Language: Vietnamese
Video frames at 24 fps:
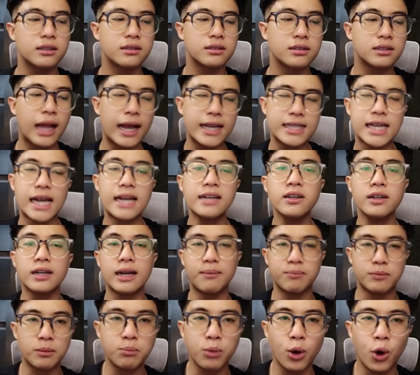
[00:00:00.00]
tài sản được
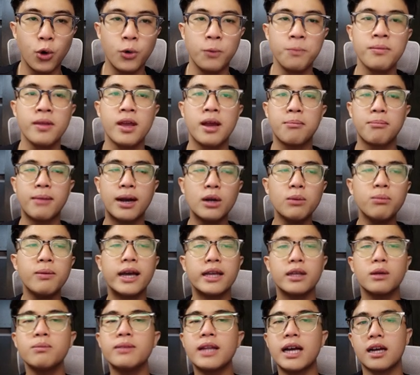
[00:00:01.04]
nằm trong pool mà lúc này
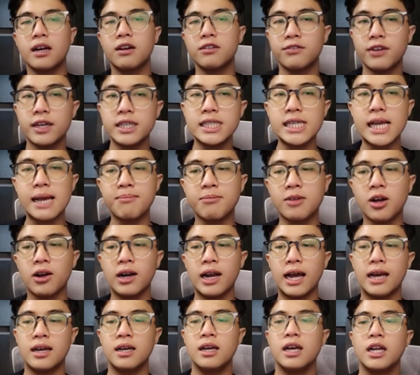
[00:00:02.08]
chúng ta cần phải xem coi
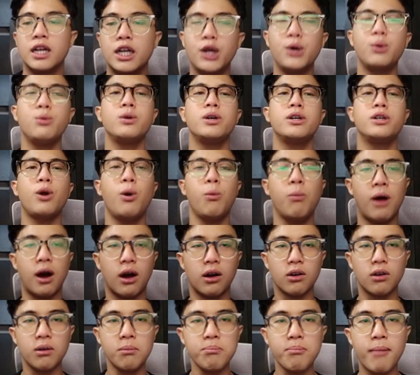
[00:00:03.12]
là liệu người dùng họ
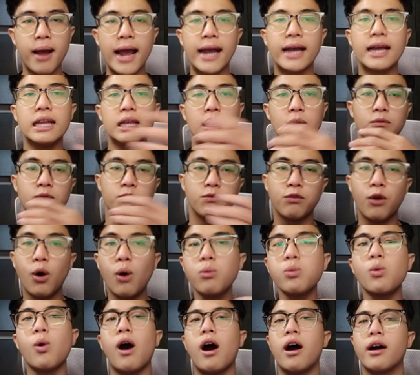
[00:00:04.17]
có mang cái dòng
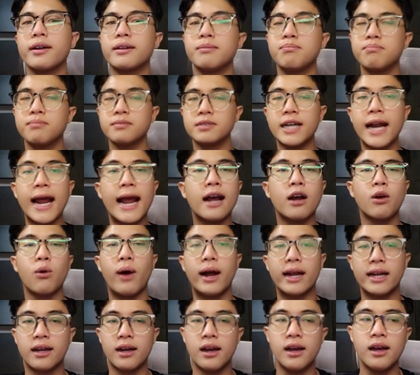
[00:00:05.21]
vốn của họ ra ngoài